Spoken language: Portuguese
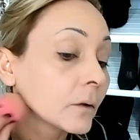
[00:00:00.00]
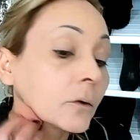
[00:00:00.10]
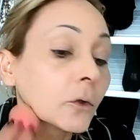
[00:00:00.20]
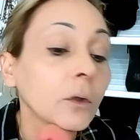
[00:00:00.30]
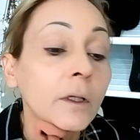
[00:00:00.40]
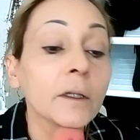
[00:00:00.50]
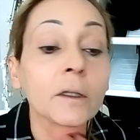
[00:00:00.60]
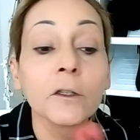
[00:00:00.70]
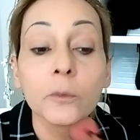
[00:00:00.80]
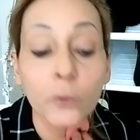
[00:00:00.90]
Tô olhando
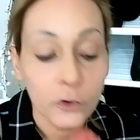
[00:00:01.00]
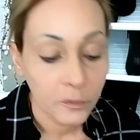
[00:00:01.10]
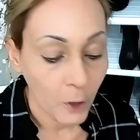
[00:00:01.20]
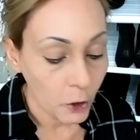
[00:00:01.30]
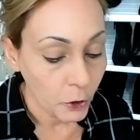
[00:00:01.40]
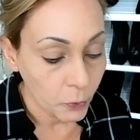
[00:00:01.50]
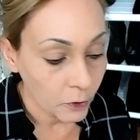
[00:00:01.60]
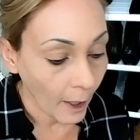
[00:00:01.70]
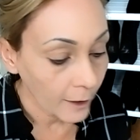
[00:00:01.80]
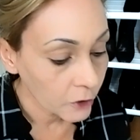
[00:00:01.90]
aqui no meu espelhinho,
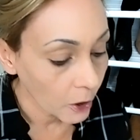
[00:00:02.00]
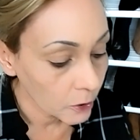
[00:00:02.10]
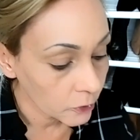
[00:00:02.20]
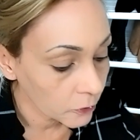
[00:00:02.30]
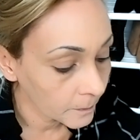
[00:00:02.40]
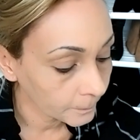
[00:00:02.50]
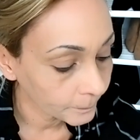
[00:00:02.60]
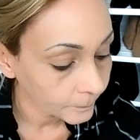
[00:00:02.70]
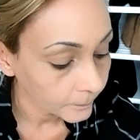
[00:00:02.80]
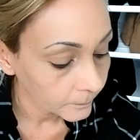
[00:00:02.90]
tá, gente?
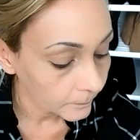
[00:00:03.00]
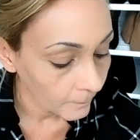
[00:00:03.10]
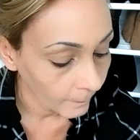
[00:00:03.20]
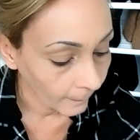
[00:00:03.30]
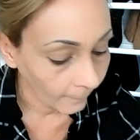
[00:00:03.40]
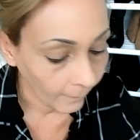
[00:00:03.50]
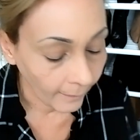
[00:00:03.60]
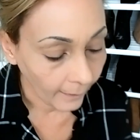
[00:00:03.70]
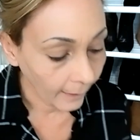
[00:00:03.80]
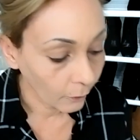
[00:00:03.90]

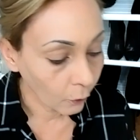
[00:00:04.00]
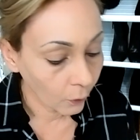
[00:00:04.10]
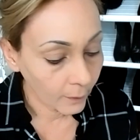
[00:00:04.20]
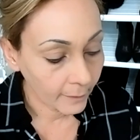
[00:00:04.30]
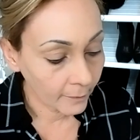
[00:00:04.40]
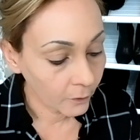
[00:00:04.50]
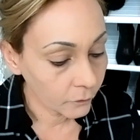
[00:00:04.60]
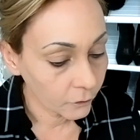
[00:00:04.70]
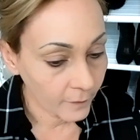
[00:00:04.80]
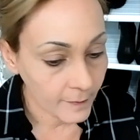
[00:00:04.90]
Agora, o que que eu
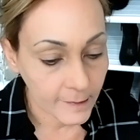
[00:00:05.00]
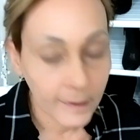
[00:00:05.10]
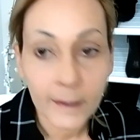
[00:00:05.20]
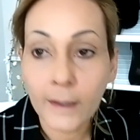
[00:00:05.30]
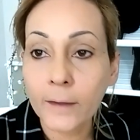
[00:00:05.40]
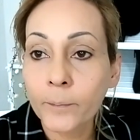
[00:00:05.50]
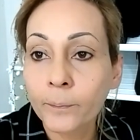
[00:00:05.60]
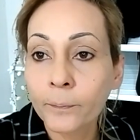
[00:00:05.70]
vou fazer?